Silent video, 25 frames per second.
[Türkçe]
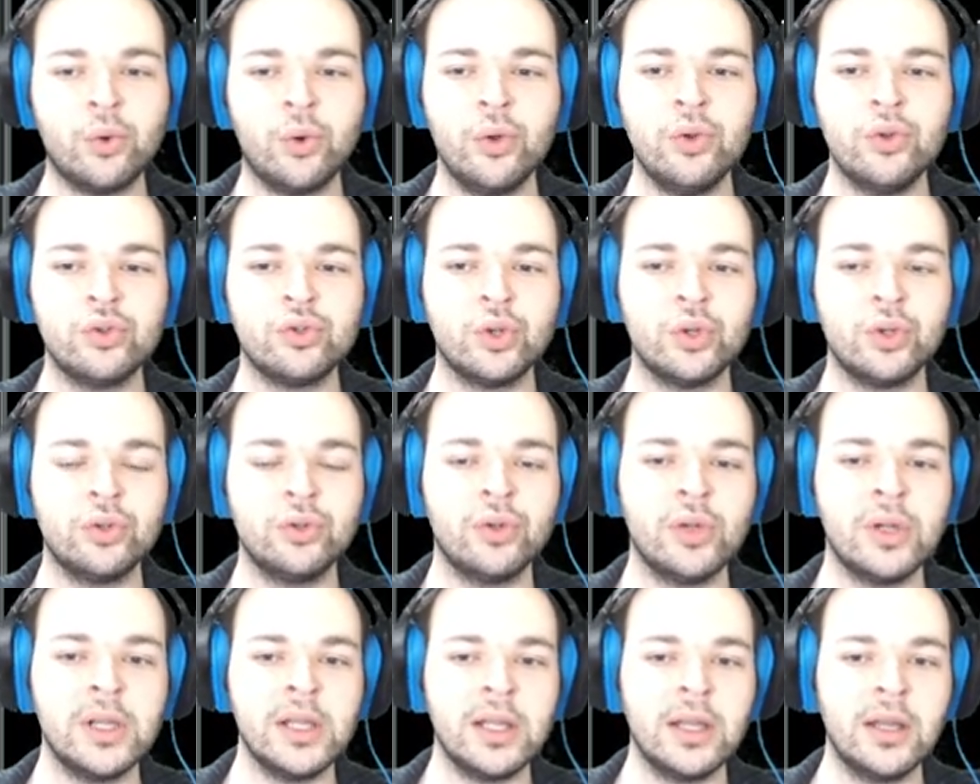Oyun
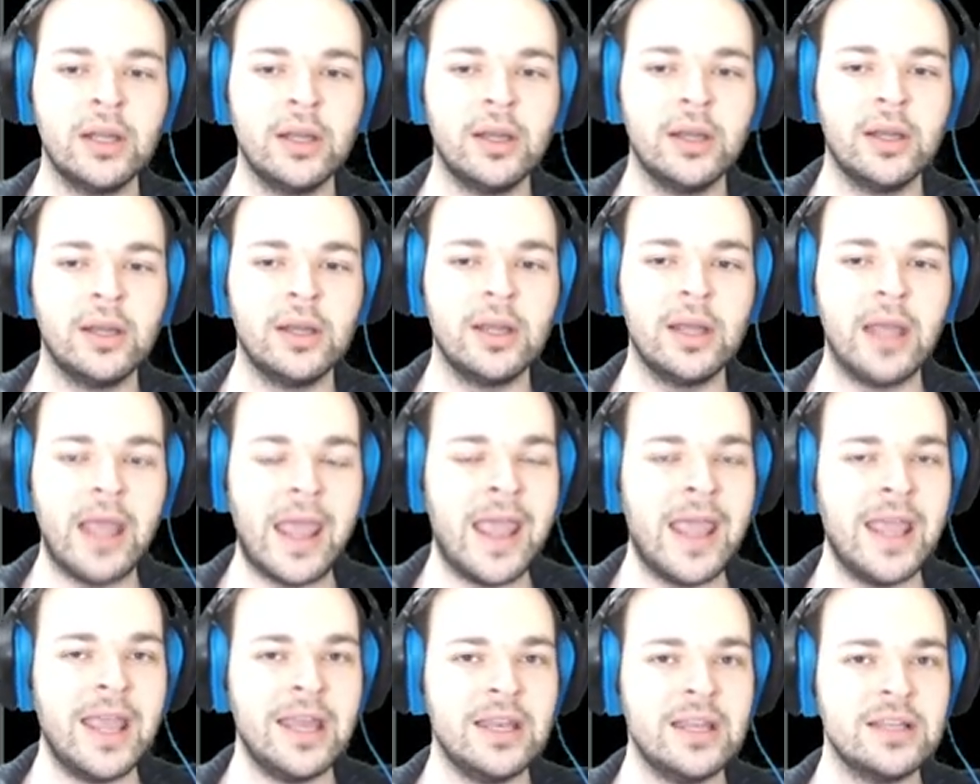sonunda öyle
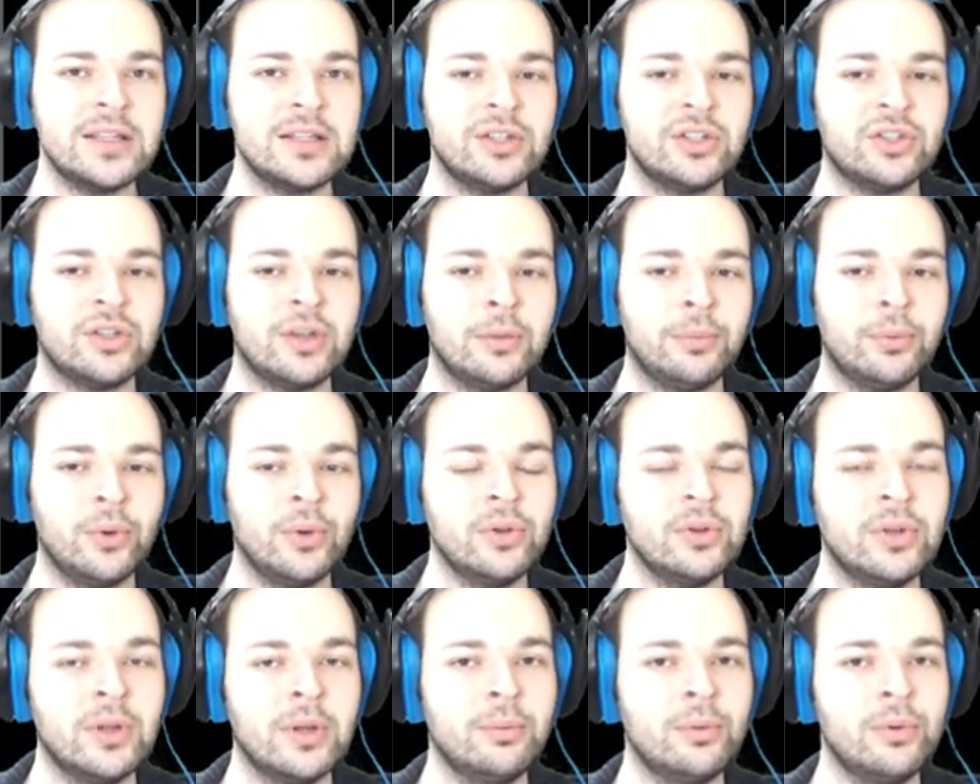E'niz iş
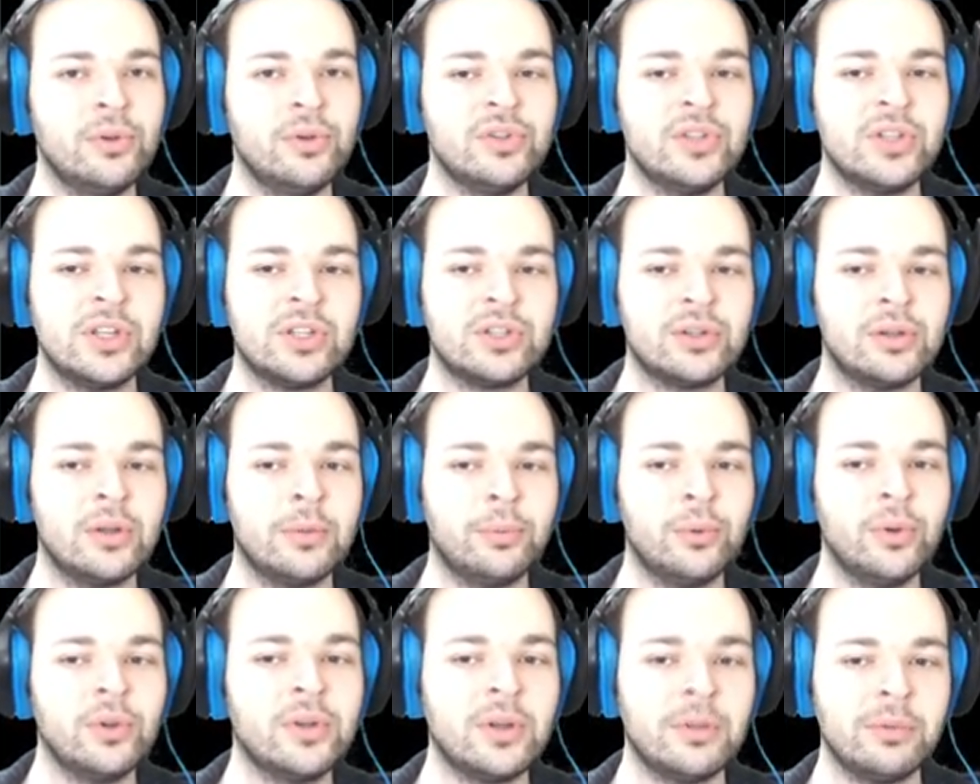yapıyor, W'niz iş
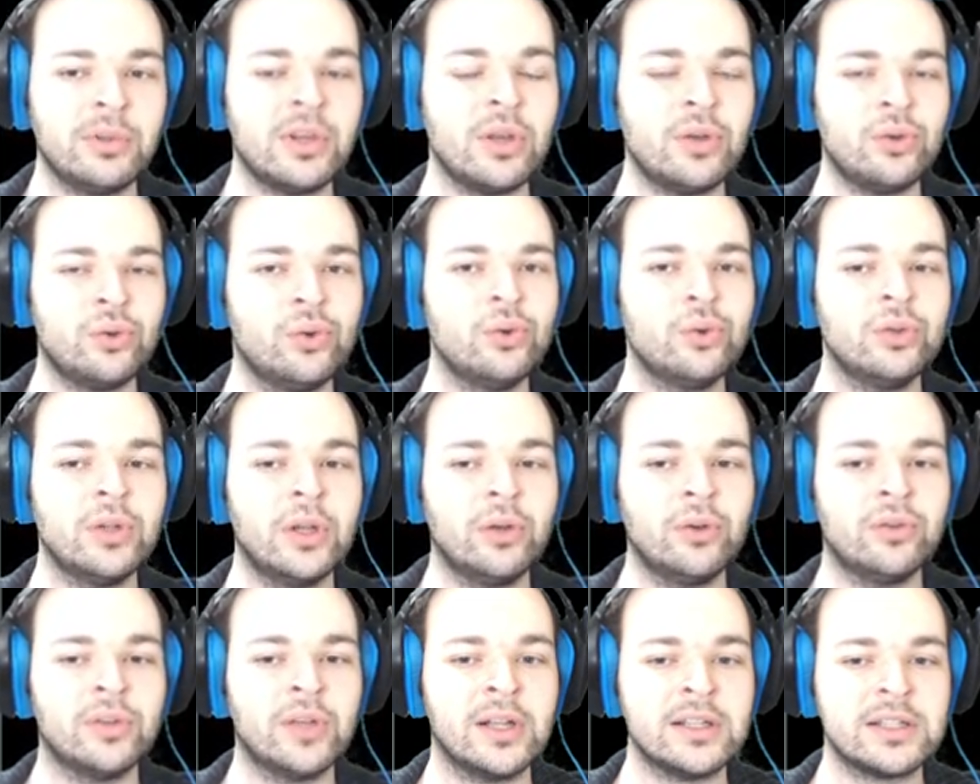yapıyor. Tabii ki Q da
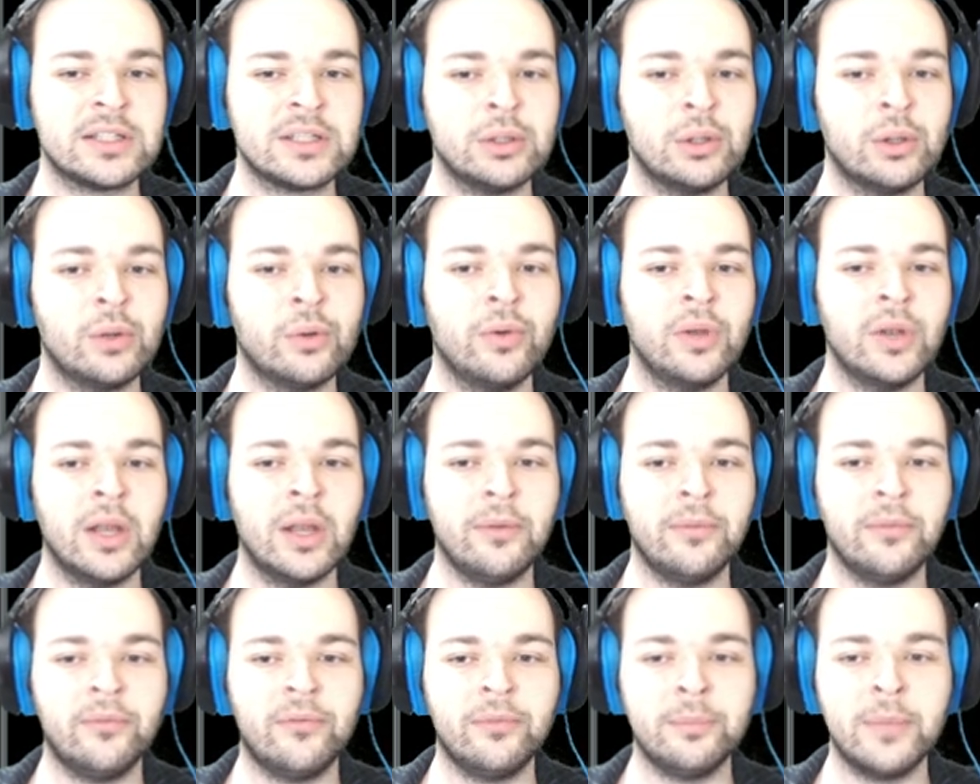güzel slow
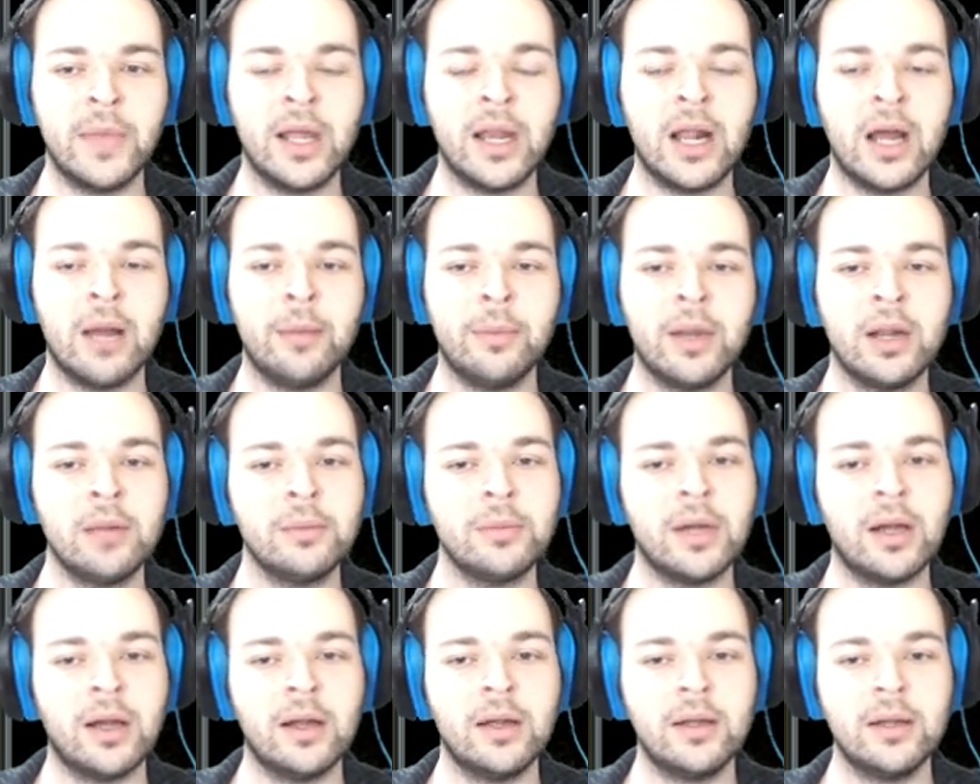ile beraber
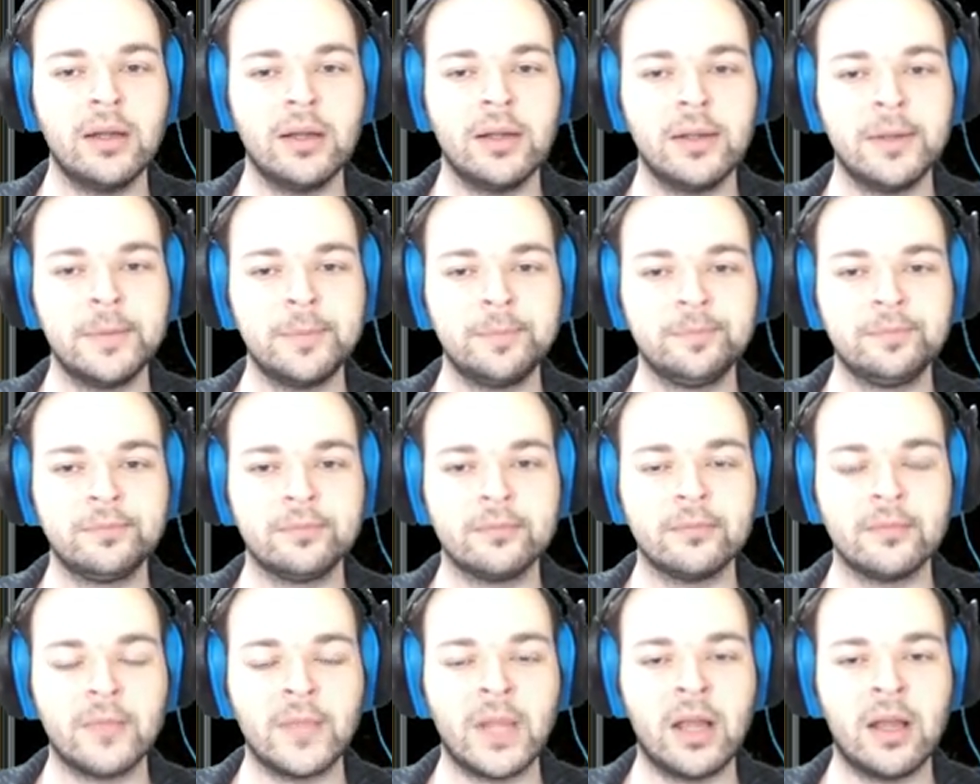ama
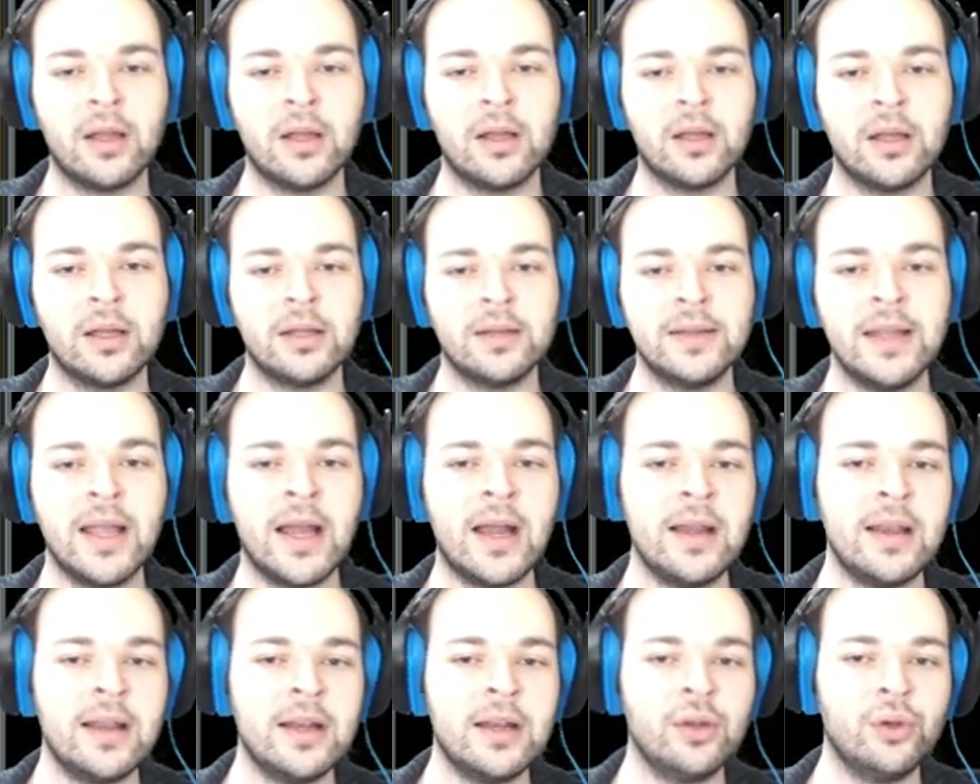e,
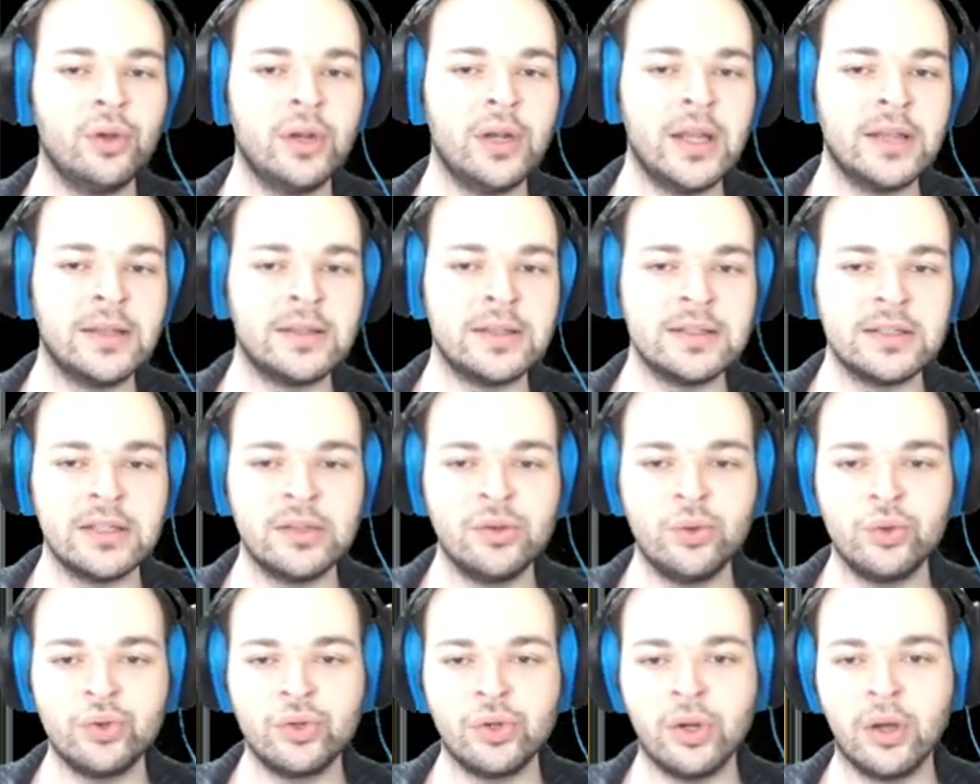diğerlerine göre
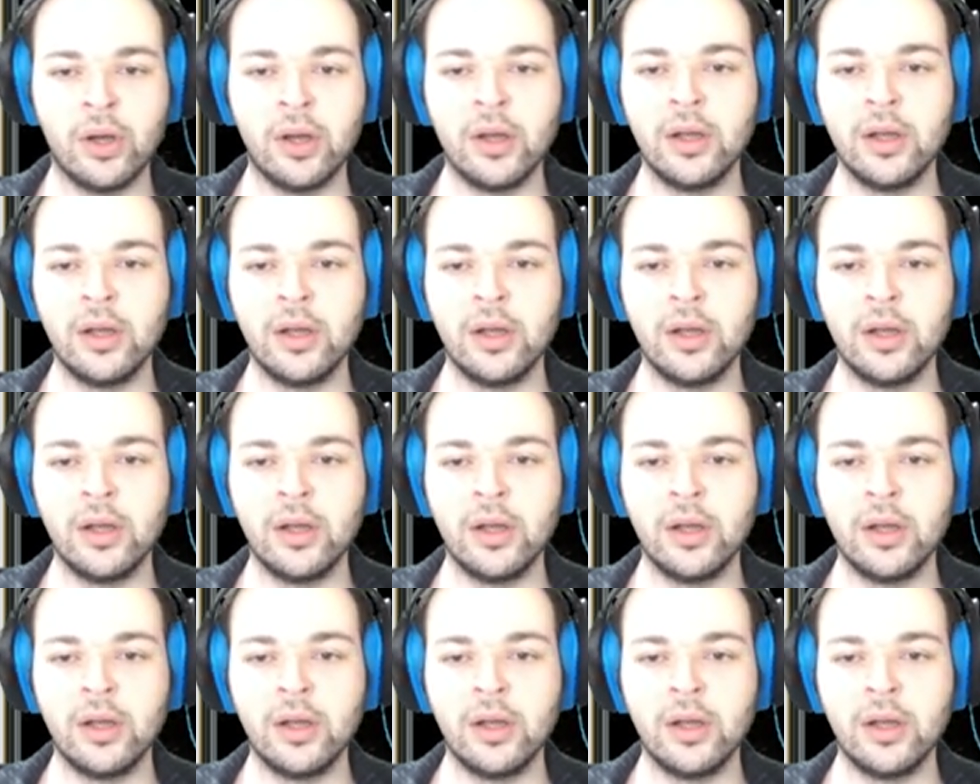etkisi düşüyor.